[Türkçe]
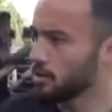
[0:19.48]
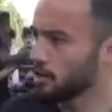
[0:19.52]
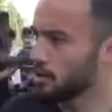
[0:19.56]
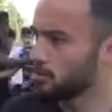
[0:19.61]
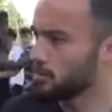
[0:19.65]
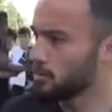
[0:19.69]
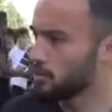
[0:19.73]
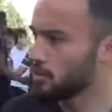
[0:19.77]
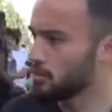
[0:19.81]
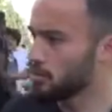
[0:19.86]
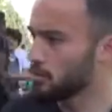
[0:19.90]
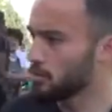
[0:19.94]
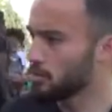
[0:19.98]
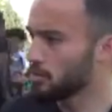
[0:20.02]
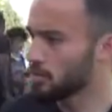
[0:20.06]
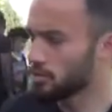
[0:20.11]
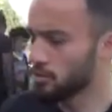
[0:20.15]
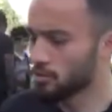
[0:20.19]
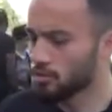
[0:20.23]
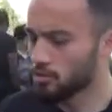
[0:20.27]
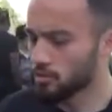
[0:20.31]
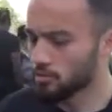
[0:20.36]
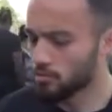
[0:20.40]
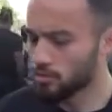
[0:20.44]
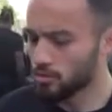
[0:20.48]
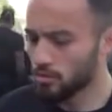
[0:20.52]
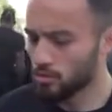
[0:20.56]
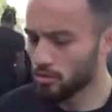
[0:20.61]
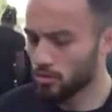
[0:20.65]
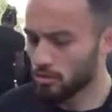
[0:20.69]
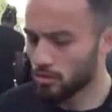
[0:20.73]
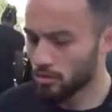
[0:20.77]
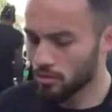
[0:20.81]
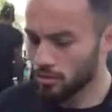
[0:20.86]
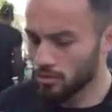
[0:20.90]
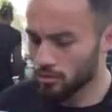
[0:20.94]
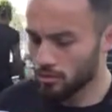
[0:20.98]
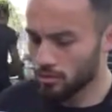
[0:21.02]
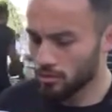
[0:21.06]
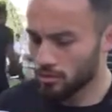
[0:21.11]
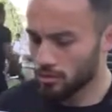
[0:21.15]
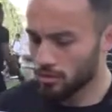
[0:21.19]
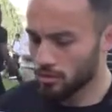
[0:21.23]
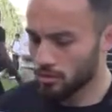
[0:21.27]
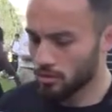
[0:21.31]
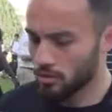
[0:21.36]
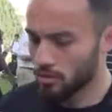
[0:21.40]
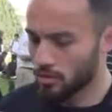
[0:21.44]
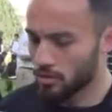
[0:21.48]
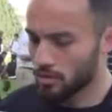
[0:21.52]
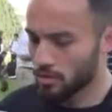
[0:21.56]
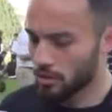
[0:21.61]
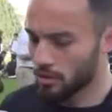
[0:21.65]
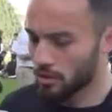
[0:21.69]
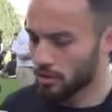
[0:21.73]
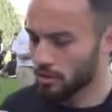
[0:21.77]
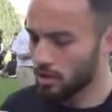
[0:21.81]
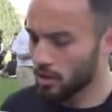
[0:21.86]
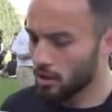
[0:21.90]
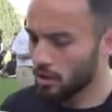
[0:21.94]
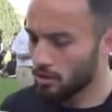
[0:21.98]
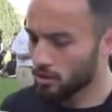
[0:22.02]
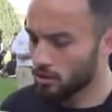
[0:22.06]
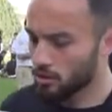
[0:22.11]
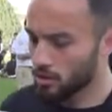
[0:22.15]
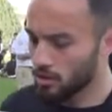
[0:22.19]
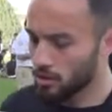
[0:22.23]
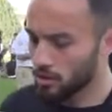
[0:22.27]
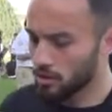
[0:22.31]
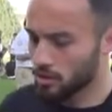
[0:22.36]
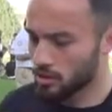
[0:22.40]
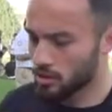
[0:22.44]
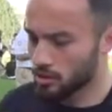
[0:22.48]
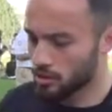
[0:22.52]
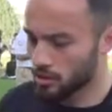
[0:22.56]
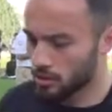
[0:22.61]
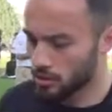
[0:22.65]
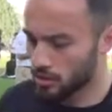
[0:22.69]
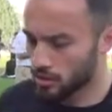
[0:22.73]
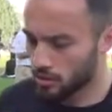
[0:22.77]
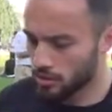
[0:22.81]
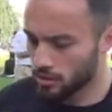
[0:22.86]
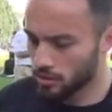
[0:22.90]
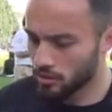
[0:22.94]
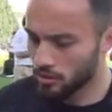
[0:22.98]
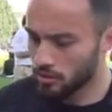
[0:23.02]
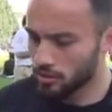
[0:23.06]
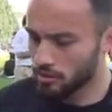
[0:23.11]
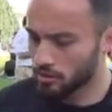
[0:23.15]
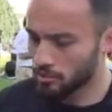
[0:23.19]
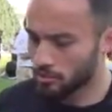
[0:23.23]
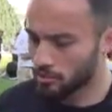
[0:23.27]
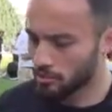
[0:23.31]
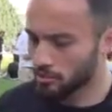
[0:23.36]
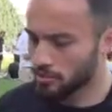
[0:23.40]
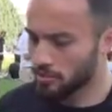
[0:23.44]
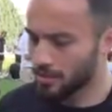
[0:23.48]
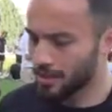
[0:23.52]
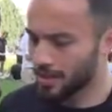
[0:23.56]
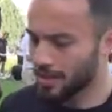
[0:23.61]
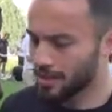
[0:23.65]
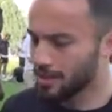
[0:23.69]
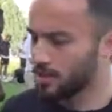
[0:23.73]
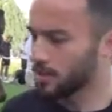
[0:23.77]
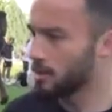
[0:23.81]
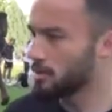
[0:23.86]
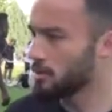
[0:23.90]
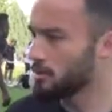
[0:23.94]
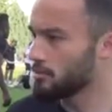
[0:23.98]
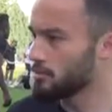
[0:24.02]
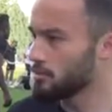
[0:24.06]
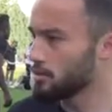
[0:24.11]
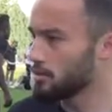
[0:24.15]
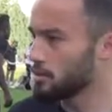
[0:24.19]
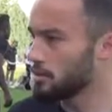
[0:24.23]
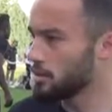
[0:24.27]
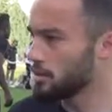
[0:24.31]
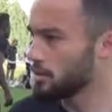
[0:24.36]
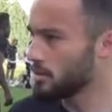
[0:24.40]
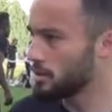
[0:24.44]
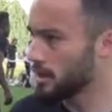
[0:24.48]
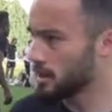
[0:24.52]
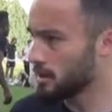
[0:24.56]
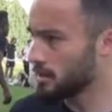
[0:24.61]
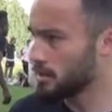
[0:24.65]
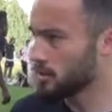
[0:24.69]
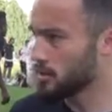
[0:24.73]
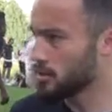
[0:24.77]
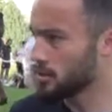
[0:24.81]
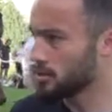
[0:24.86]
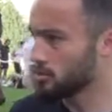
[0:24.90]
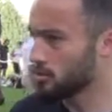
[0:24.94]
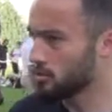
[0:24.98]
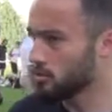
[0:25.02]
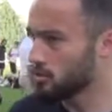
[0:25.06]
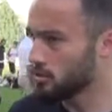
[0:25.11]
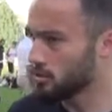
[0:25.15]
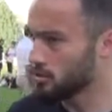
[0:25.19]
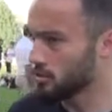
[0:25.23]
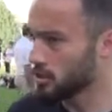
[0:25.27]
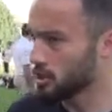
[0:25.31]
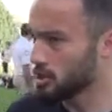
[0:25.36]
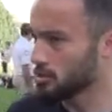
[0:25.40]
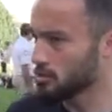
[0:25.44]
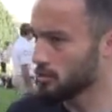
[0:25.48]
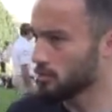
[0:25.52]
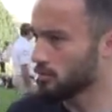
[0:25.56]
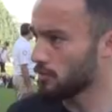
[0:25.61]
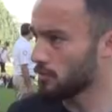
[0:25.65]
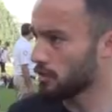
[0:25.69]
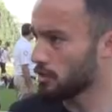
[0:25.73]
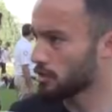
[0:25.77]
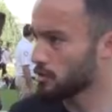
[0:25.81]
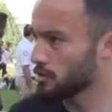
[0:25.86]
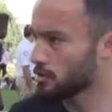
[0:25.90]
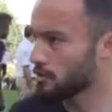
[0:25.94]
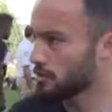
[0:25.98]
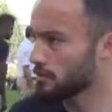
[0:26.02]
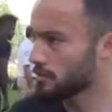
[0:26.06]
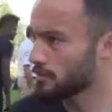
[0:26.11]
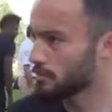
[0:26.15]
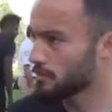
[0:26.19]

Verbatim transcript: lig bitiyor, sezon bitiyor. E, daha önceki ilk geldiğim yılda tek yıllık bir sözleşmem vardı.